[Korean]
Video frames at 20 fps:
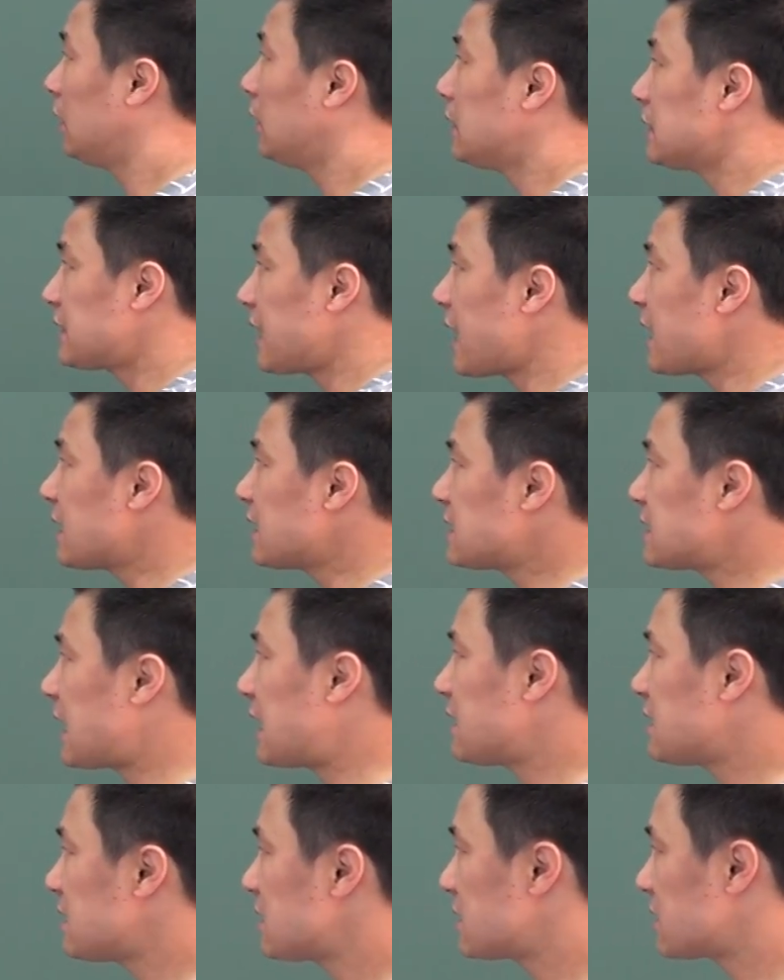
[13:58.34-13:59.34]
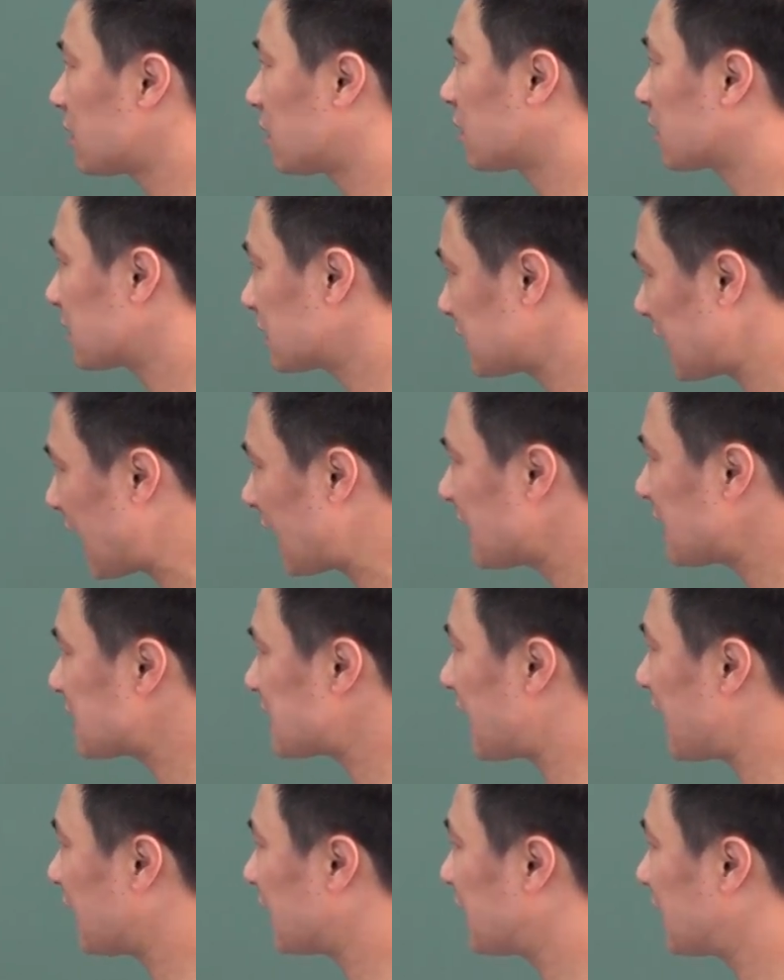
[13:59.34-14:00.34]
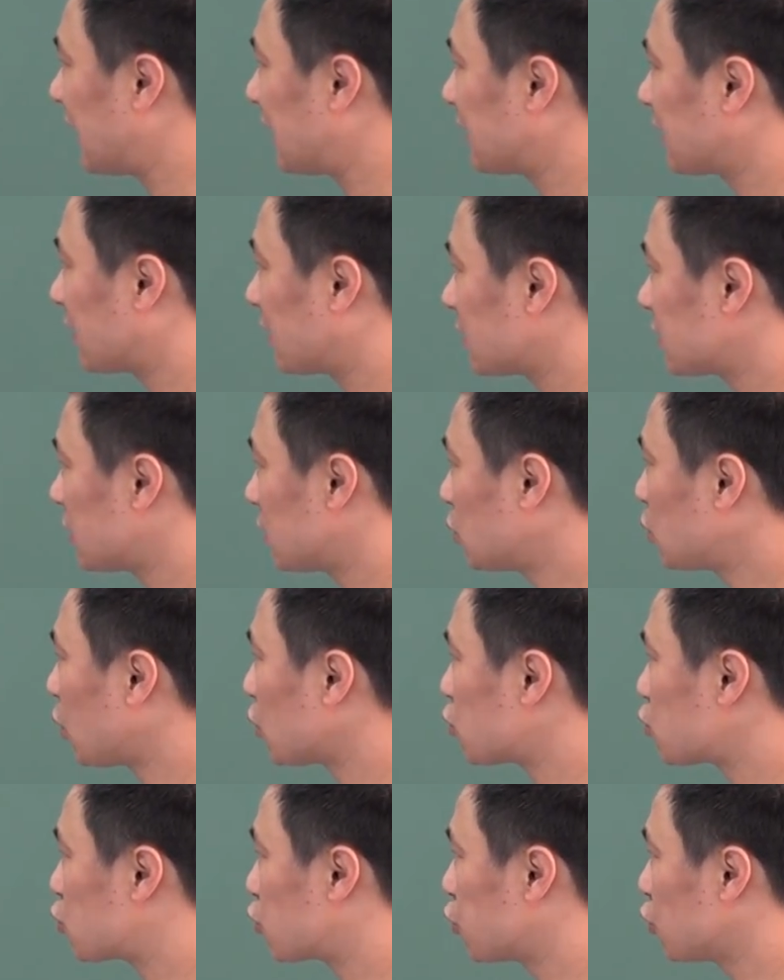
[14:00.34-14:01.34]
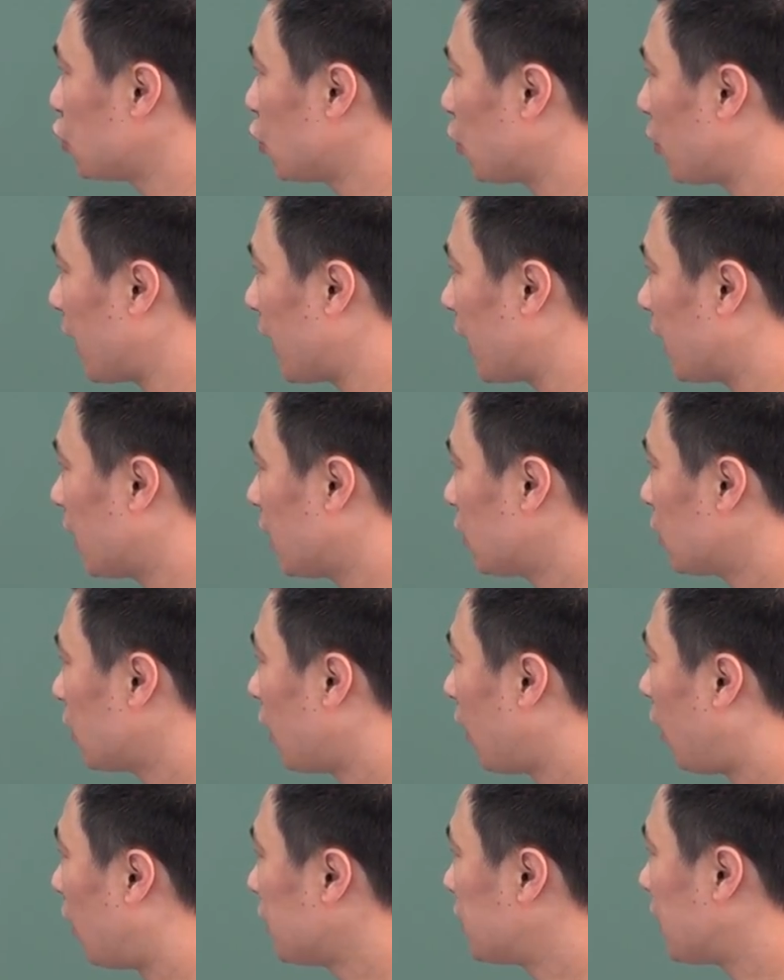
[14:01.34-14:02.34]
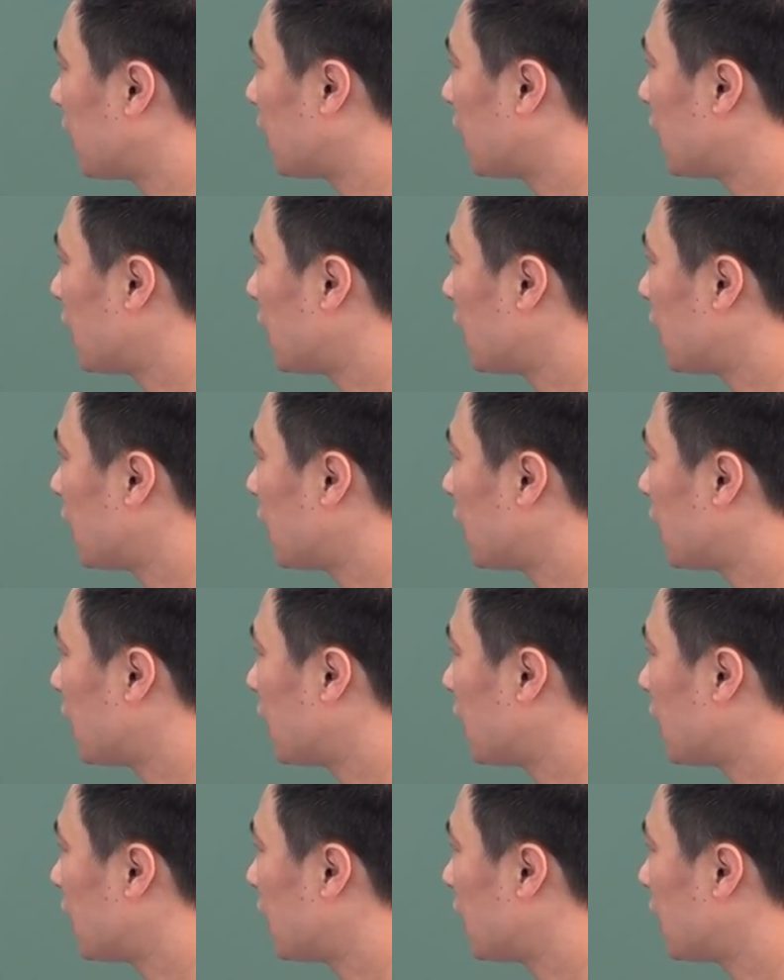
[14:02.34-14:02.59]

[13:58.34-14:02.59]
생산성 향상이라는 것은 또 중요해. 어디?